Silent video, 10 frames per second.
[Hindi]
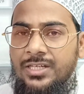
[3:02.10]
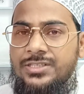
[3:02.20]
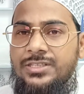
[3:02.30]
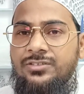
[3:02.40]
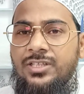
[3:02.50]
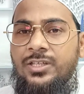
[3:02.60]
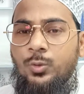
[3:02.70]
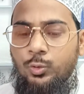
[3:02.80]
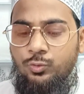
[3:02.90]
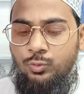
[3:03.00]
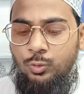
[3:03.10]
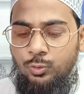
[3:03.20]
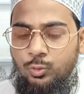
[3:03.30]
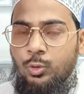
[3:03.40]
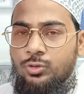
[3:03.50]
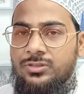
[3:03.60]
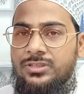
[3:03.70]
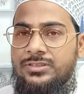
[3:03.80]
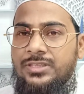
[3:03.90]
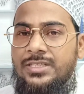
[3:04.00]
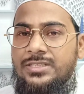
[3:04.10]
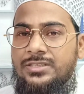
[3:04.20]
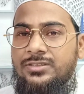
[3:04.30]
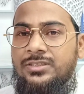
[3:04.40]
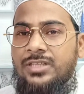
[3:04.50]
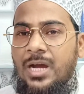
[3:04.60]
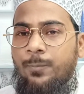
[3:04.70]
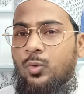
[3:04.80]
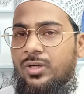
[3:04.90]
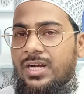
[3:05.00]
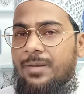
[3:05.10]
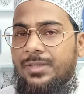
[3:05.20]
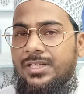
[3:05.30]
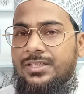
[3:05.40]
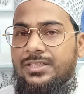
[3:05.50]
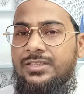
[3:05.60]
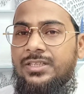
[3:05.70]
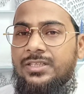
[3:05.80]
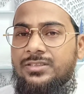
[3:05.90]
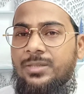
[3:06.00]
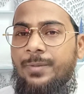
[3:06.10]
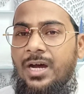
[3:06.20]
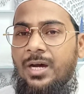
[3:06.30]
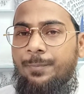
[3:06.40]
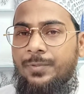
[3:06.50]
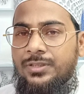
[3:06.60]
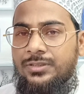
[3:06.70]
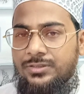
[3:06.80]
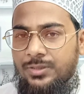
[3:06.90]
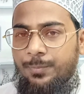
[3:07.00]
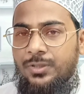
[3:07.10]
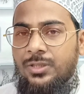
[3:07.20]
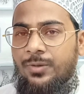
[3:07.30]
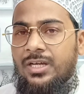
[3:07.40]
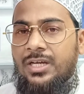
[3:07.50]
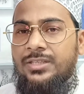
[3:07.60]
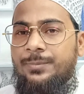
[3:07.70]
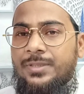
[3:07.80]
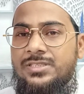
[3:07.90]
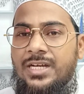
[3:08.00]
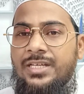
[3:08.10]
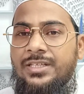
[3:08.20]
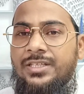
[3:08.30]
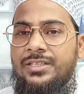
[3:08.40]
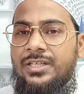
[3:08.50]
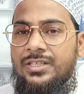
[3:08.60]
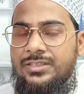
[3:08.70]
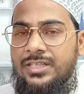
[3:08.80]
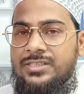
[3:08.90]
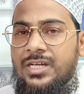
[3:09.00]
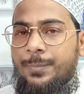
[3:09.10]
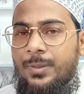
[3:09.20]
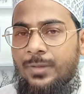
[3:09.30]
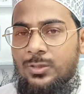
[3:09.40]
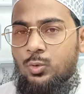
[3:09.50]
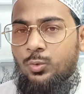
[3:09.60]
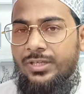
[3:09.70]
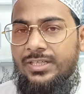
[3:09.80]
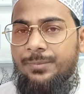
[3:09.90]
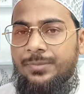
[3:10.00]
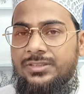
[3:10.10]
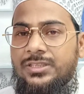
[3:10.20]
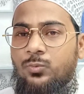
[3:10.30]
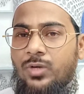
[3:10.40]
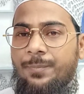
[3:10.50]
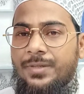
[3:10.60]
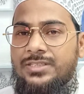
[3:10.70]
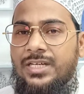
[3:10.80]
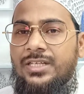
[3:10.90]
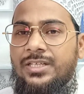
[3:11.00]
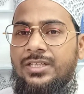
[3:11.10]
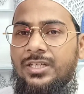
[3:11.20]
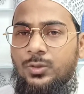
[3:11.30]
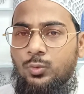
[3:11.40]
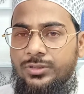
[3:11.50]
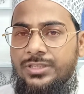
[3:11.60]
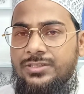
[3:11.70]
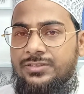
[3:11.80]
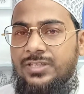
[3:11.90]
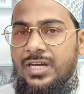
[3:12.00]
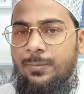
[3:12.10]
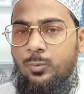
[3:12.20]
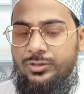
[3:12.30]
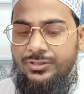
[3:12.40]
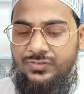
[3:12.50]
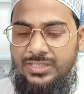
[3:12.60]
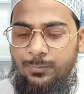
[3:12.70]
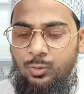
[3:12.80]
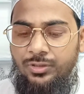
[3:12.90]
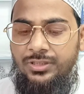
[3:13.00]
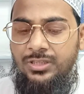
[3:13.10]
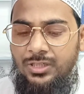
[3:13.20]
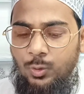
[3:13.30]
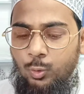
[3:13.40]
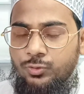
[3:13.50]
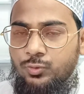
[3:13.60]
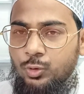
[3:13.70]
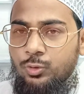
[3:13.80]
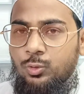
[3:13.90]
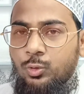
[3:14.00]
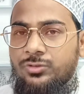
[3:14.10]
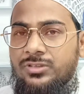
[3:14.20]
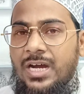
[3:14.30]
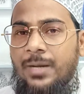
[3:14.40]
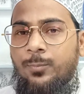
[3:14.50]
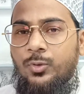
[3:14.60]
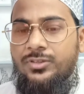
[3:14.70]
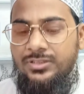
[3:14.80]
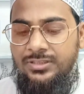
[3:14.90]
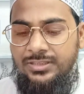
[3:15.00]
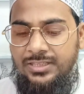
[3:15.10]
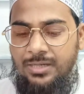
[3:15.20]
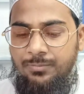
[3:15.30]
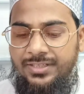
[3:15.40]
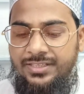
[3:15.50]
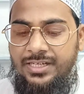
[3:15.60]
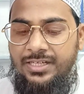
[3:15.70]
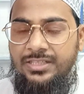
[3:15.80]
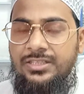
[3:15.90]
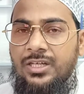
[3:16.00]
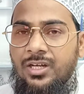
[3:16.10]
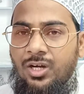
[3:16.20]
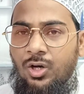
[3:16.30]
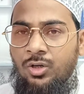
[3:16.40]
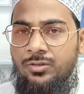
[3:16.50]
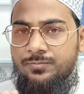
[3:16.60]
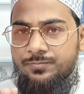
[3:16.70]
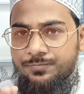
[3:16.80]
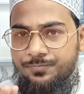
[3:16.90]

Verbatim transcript: एक चीज़ है उस्तुख दोस्त ये चीज़ आपको कहाँ मिलेगी जब आप तिबी दवा खाने पर जाएंगे या जहाँ पर माजून वगैरह मिलते हैं वहाँ पर जाएंगे तो ये चीज़ें आपको दस्तियाब होंगी उस्तुख दोस्त आपको तीन ग्राम लेना है और